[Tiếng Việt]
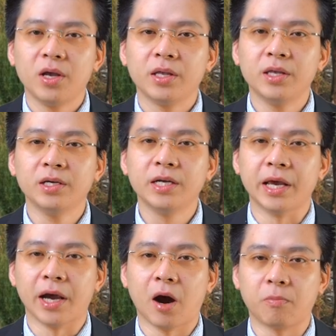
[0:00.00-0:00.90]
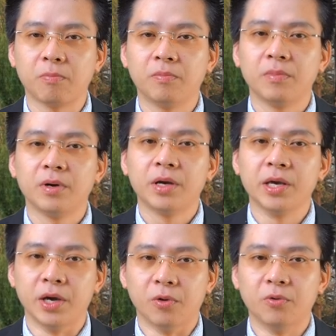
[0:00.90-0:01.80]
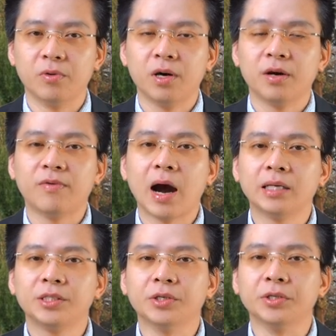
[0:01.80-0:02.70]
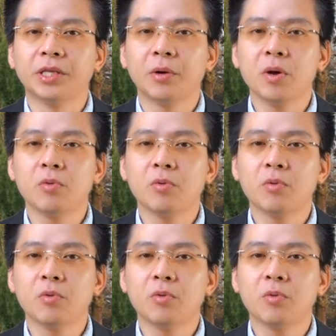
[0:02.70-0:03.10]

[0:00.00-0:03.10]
Nhưng để học, hiểu và hành xử theo yêu